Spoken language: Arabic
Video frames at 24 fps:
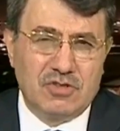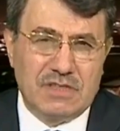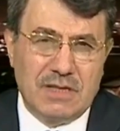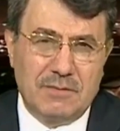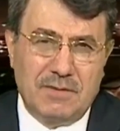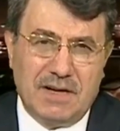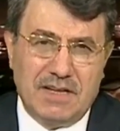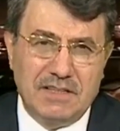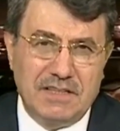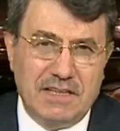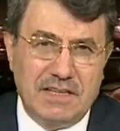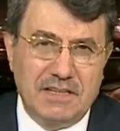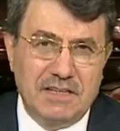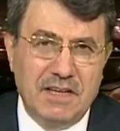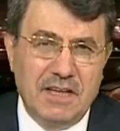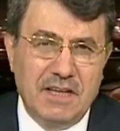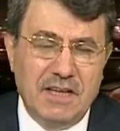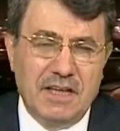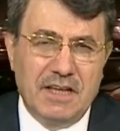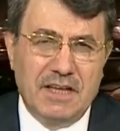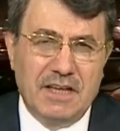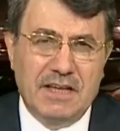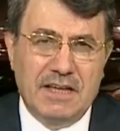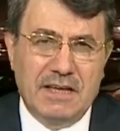مستبعدا
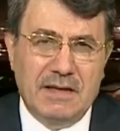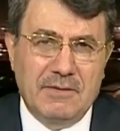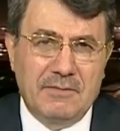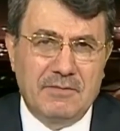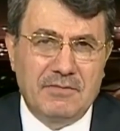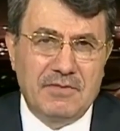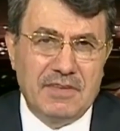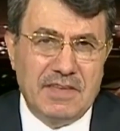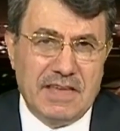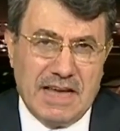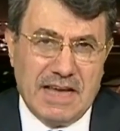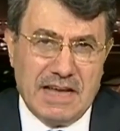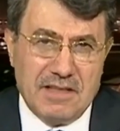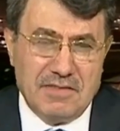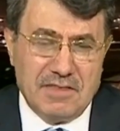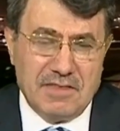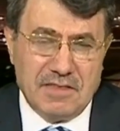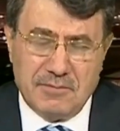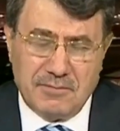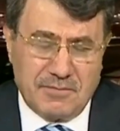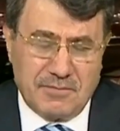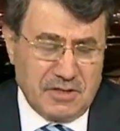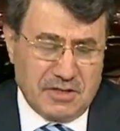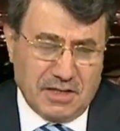في
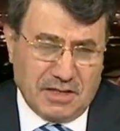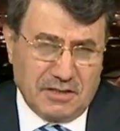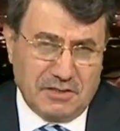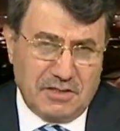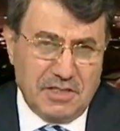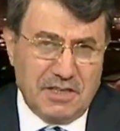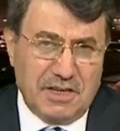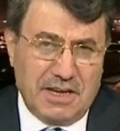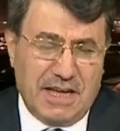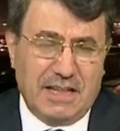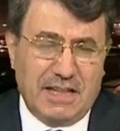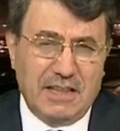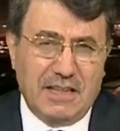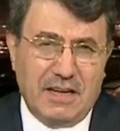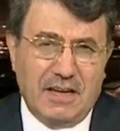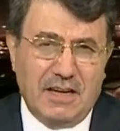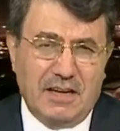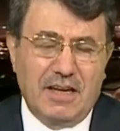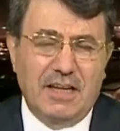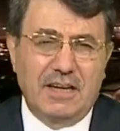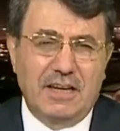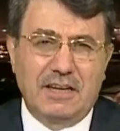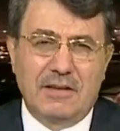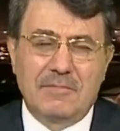هذه في تقديري على
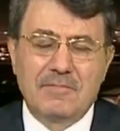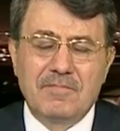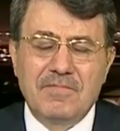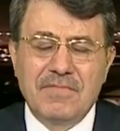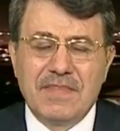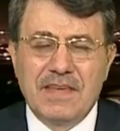الأقل